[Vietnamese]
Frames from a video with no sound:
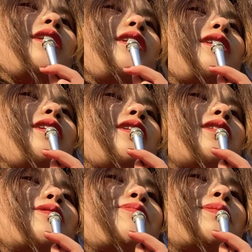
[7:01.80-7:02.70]

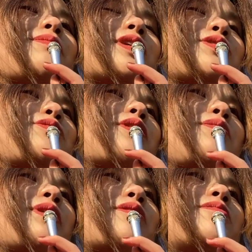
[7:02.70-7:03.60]
uh, mặc dù kiểu
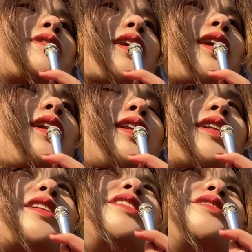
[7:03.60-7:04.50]
mình cũng khá là thích đi